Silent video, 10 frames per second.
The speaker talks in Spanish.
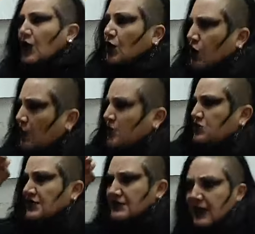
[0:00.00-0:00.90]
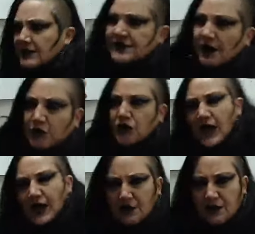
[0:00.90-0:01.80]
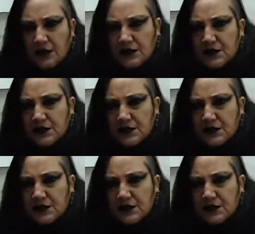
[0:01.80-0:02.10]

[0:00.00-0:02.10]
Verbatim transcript: cómo se están saboteando